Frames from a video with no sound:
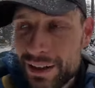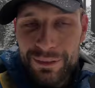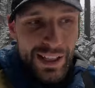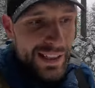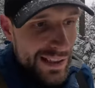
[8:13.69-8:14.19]

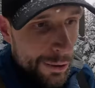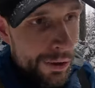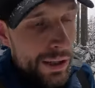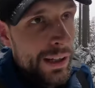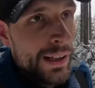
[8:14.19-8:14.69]
werde jetzt
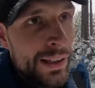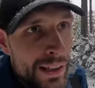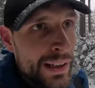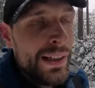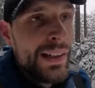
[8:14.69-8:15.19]
auch
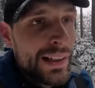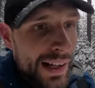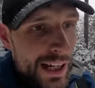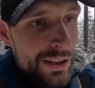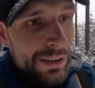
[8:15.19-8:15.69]

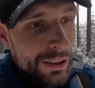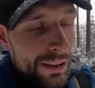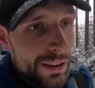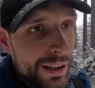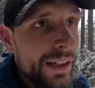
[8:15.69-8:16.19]
gleich
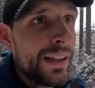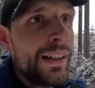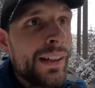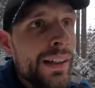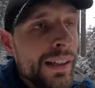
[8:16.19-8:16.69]
wieder
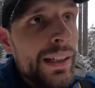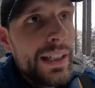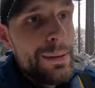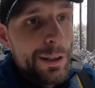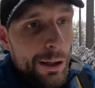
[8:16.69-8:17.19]

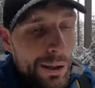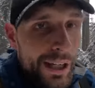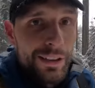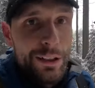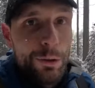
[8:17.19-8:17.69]
Ilmenau
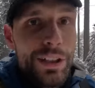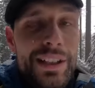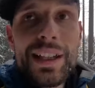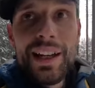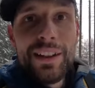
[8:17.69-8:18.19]
eher den Rücken
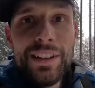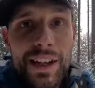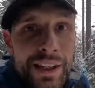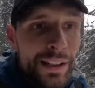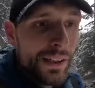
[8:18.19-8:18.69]
kehren,
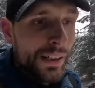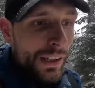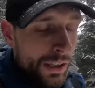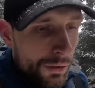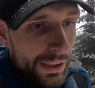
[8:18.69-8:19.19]

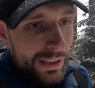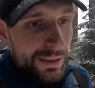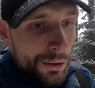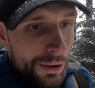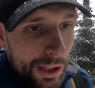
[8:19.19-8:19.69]
und dann
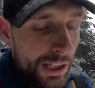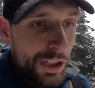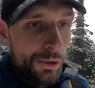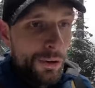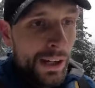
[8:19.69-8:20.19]
so
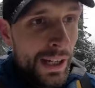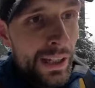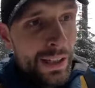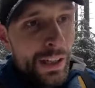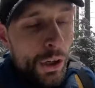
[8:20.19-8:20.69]
Richtung
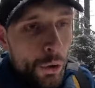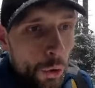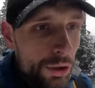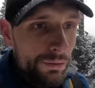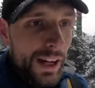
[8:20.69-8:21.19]

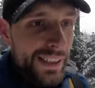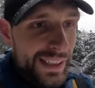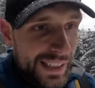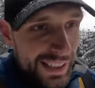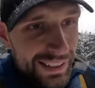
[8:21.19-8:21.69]
Hohenwarte
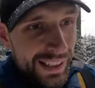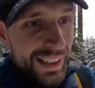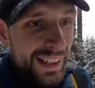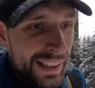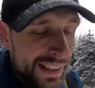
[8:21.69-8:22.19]
gehen.
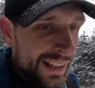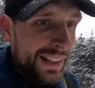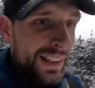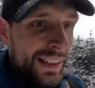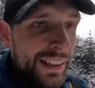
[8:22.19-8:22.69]

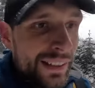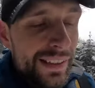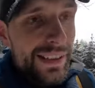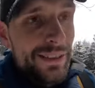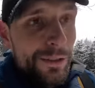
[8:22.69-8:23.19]

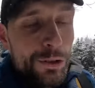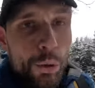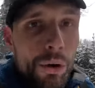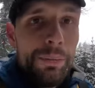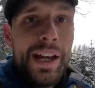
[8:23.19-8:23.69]
Das ist so ein
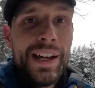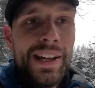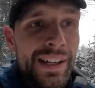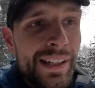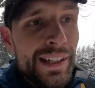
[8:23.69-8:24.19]
Turm
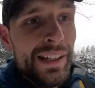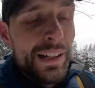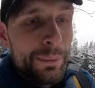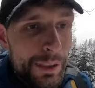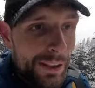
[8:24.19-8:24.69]

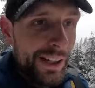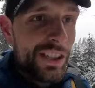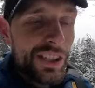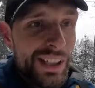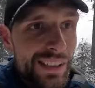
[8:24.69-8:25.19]
mit einer
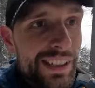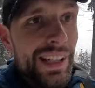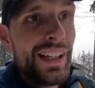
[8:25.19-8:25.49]
Gaststätte.